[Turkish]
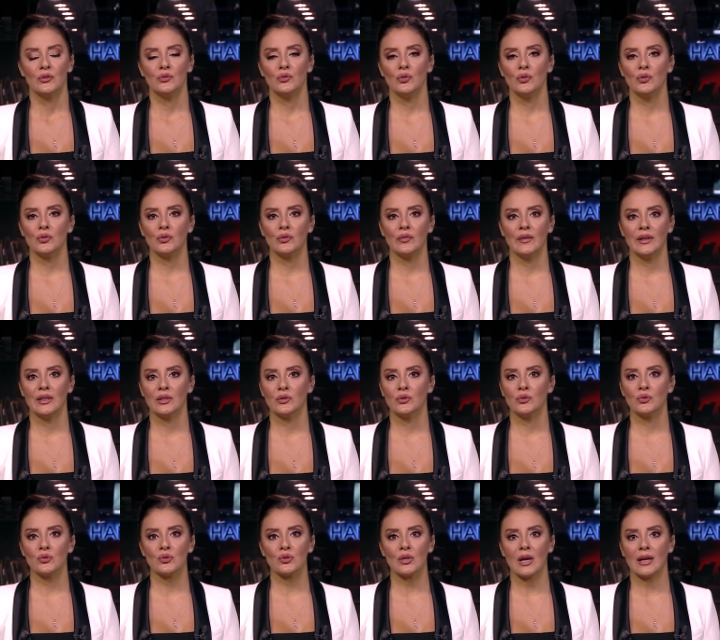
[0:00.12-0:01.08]
Türk ve
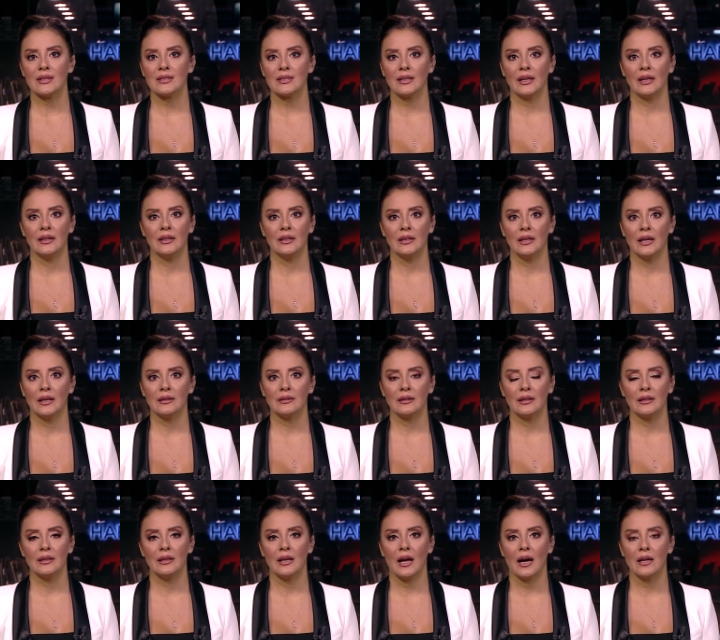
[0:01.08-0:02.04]
Rus askeri
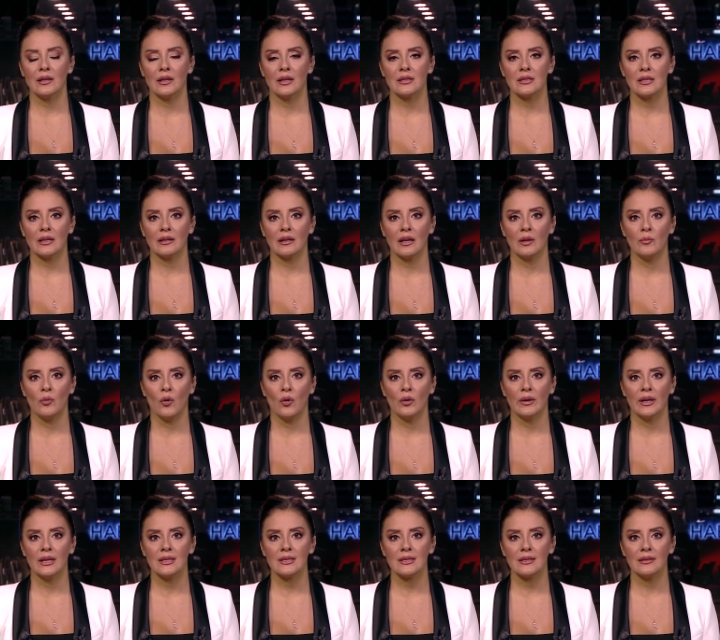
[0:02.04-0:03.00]
yetkililer Haseke
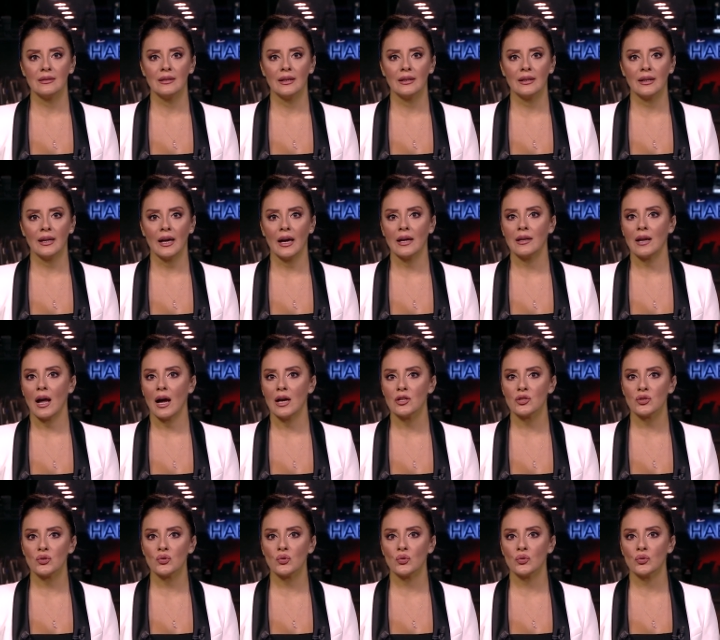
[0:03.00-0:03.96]
bölgesindeki
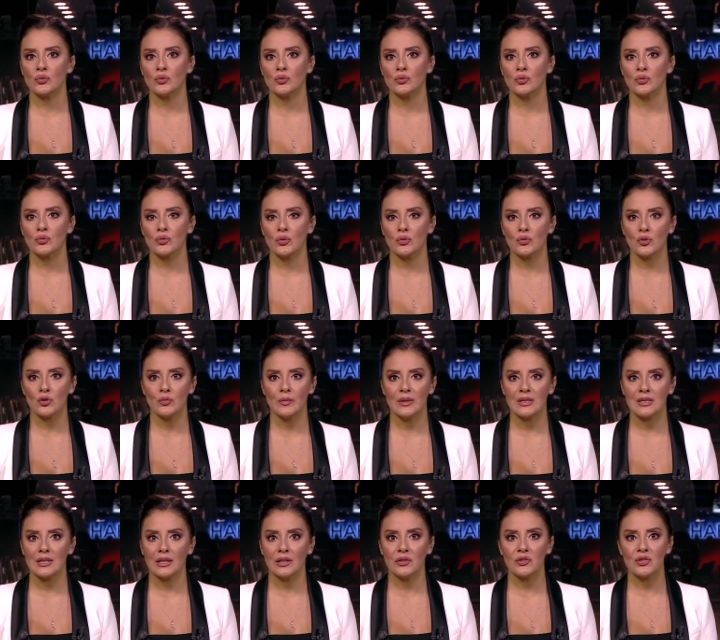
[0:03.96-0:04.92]
enerji sorununun
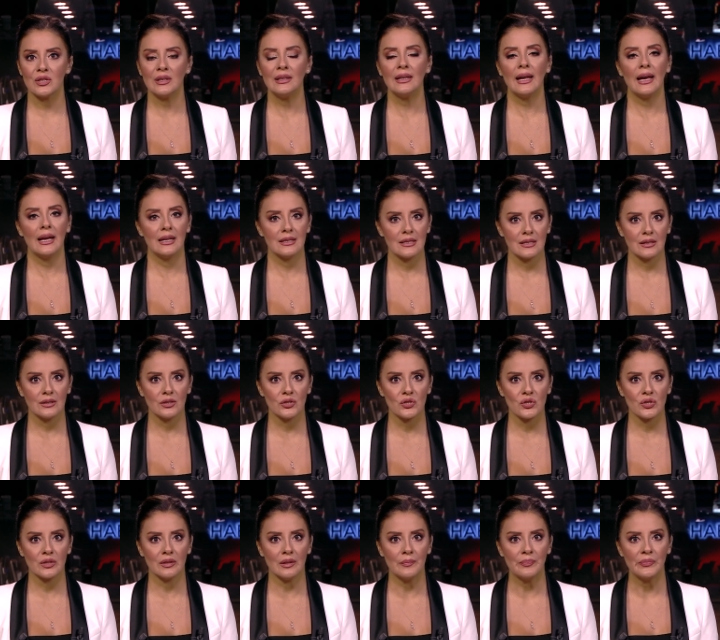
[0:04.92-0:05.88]
çözülmesi için el
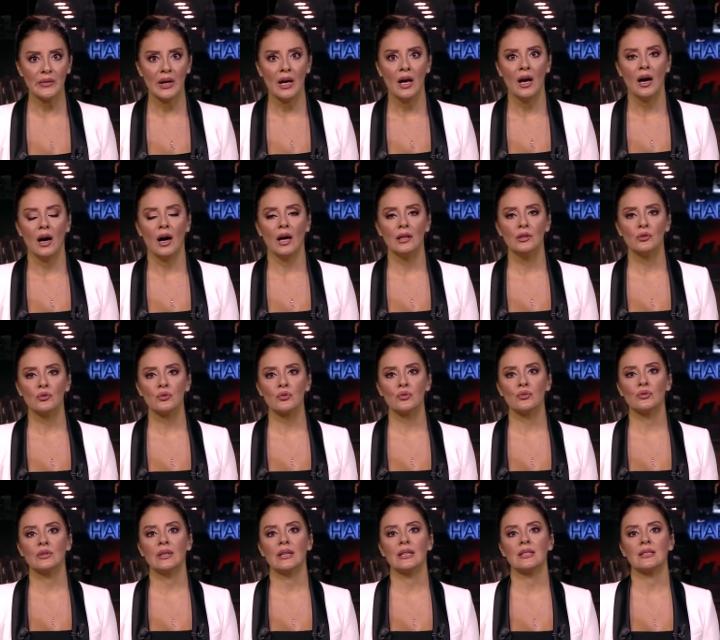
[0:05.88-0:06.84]
sıkıştı. Aluk
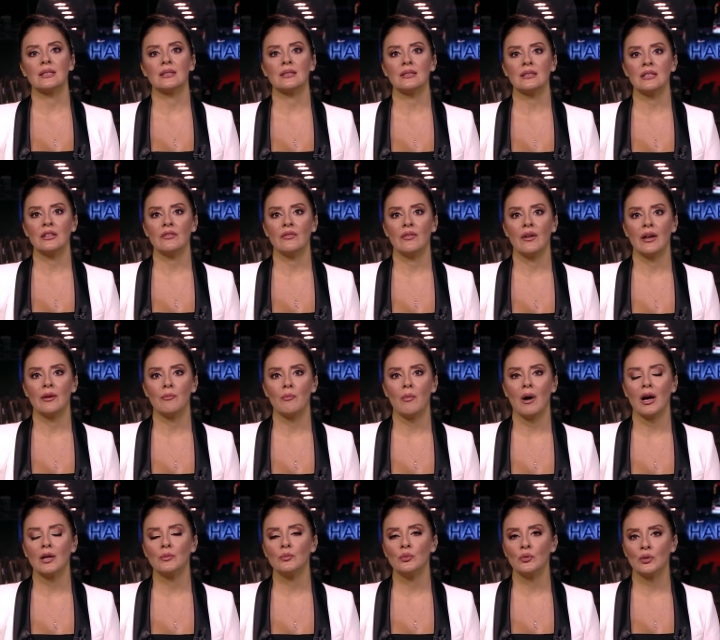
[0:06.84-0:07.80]
Su Tesisi ve
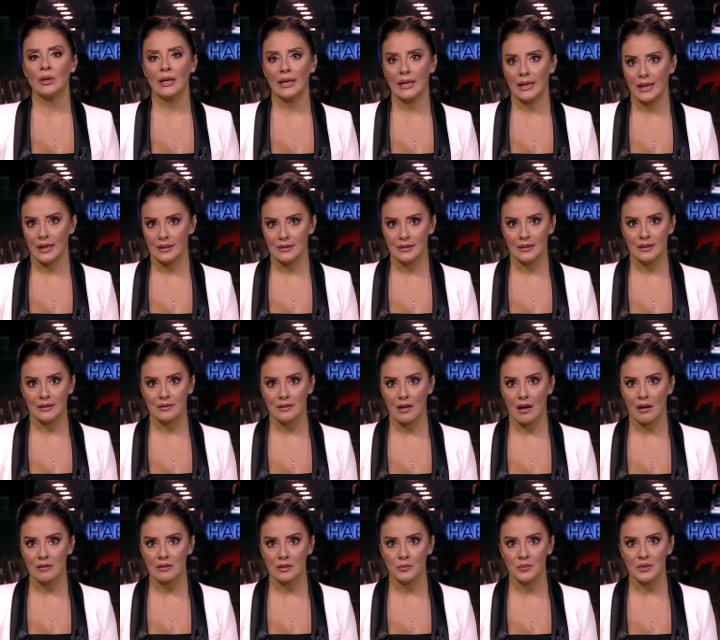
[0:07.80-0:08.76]
Bakbura Elektrik
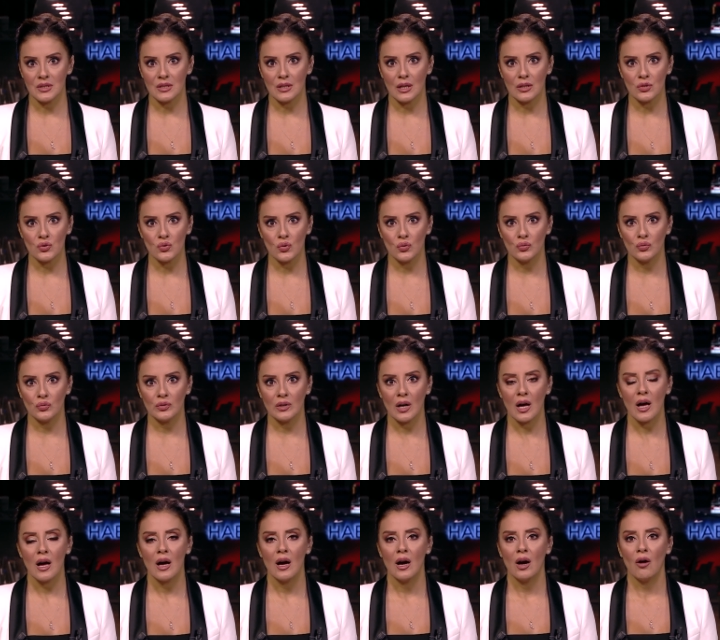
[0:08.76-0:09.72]
Dağıtım
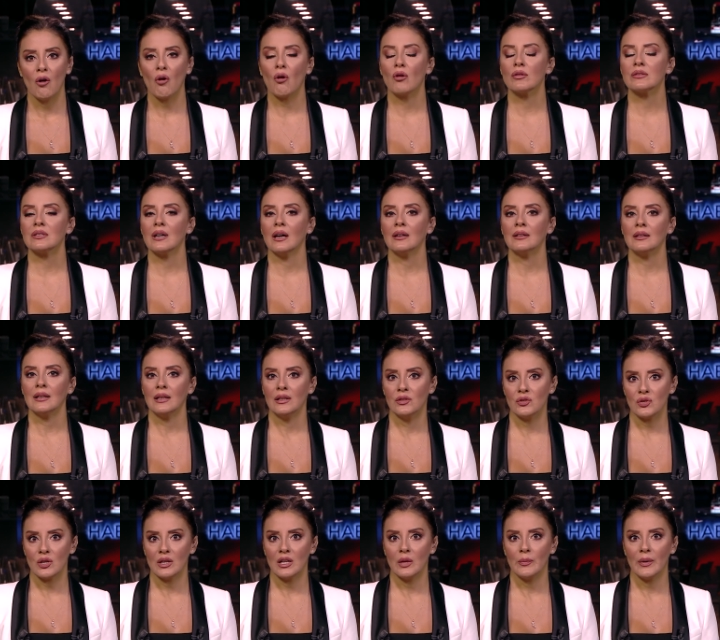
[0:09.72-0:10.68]
istasyonunda ortak
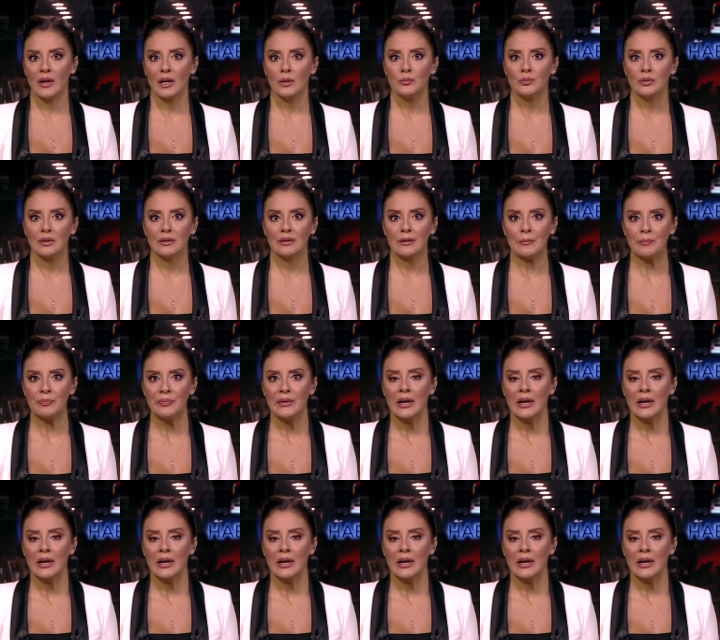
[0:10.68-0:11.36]
inceleme yapıldı.